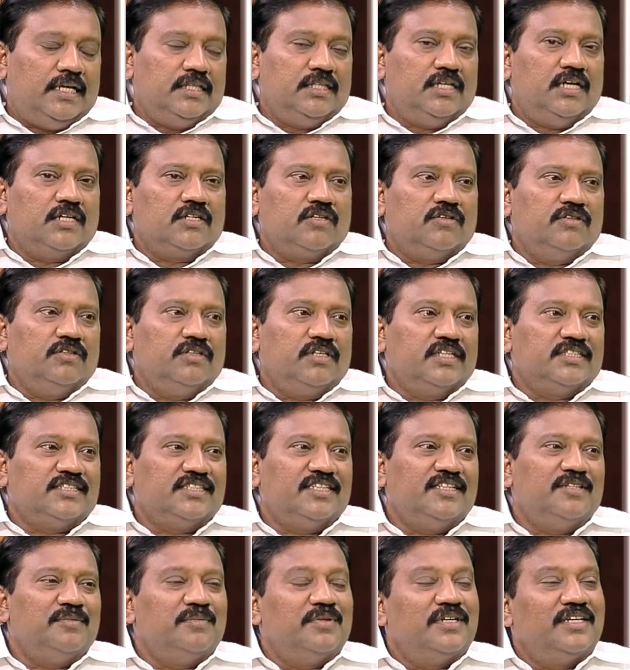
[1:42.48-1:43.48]
அந்தாக்கோணம்
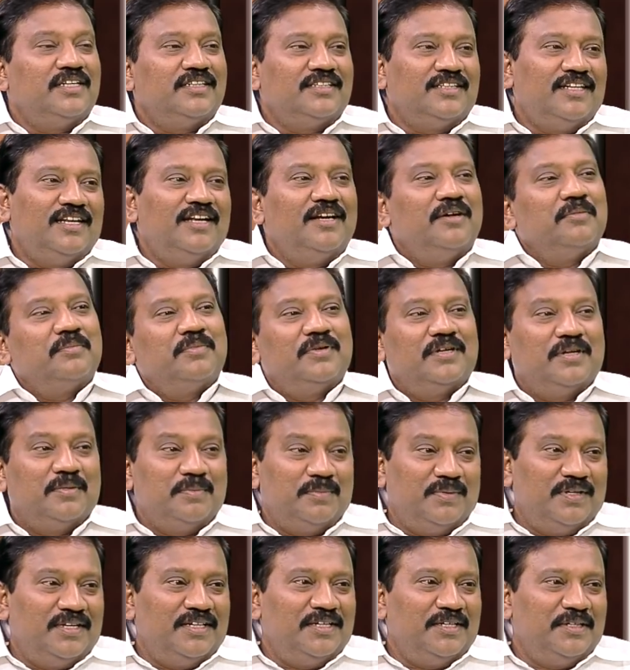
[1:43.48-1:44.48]
ரசிகன் மன்றத்தில் அப்போ
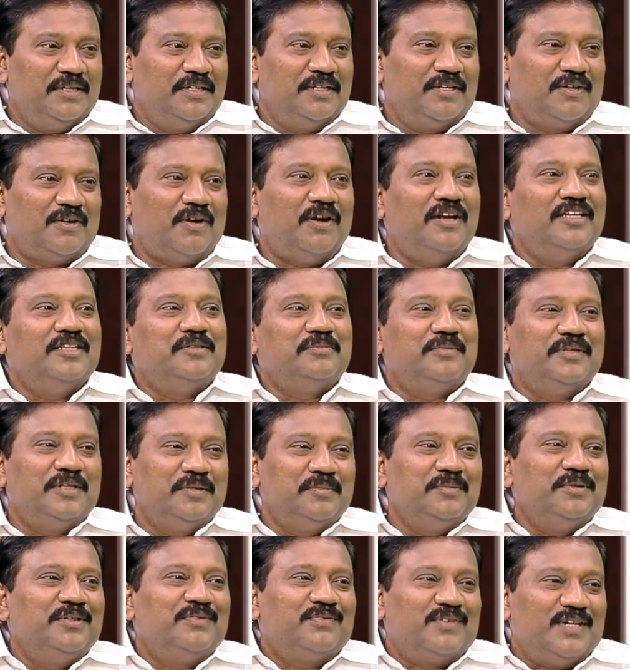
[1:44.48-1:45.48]
நம்ம காலேஜ்
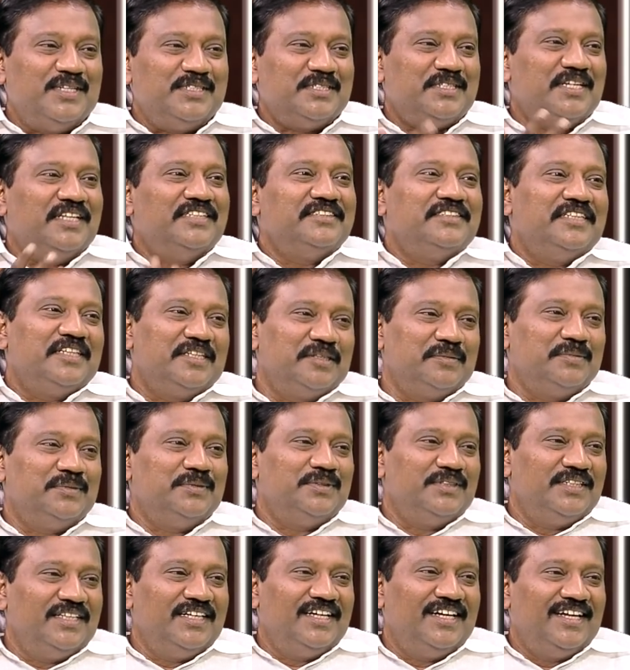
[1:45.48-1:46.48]
படிக்கும்போது ஃப்ரெண்ட்ஸ்லாம்
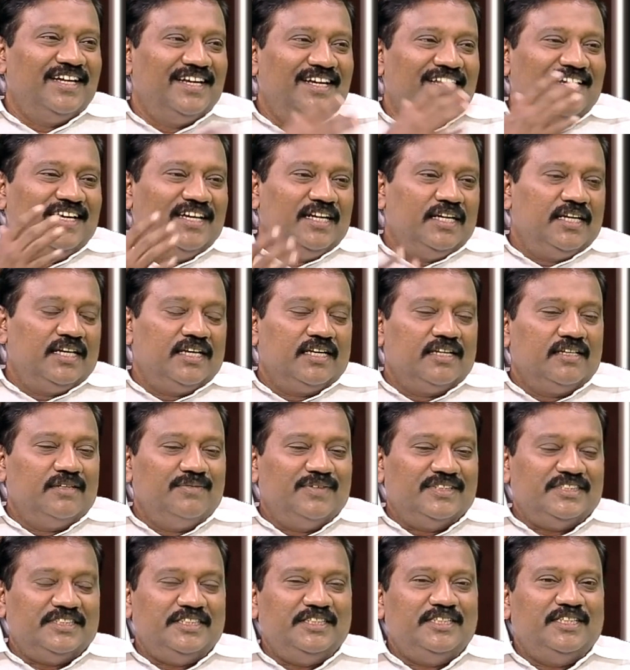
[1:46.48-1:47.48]
சேரும்போது
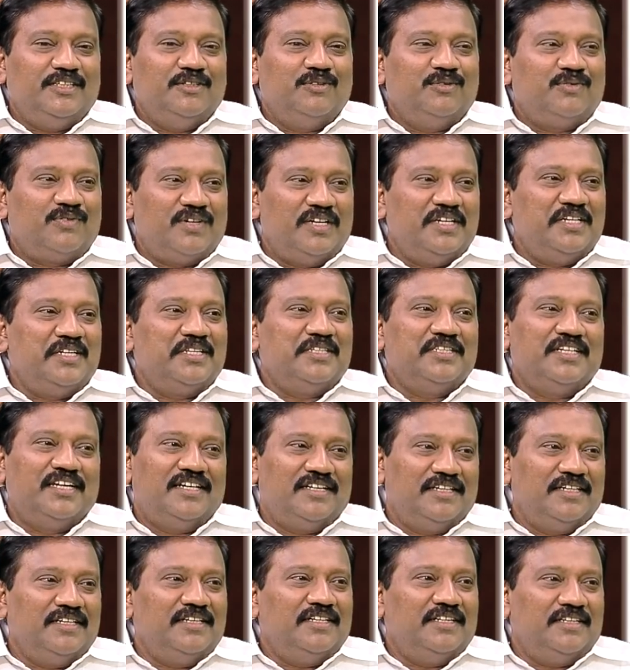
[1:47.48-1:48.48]
வசீன்னு ஒரு ஃப்ரெண்டு
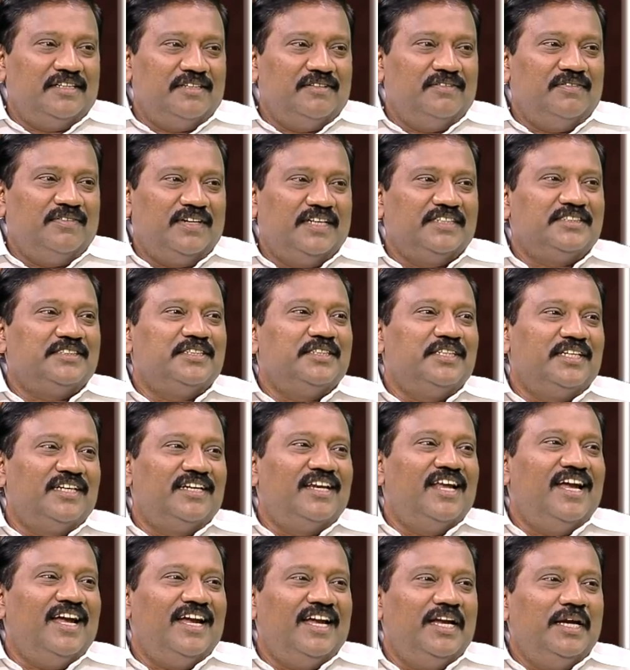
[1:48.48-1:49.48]
இருந்தார்
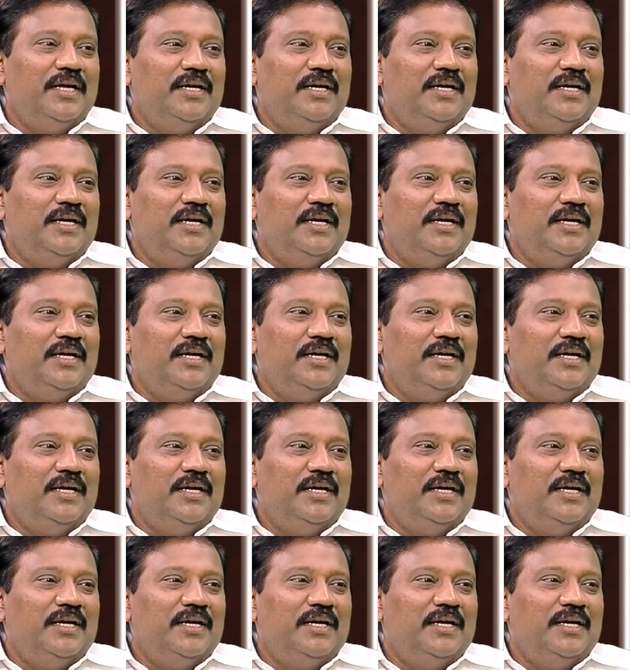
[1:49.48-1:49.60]
வடசென்னையில்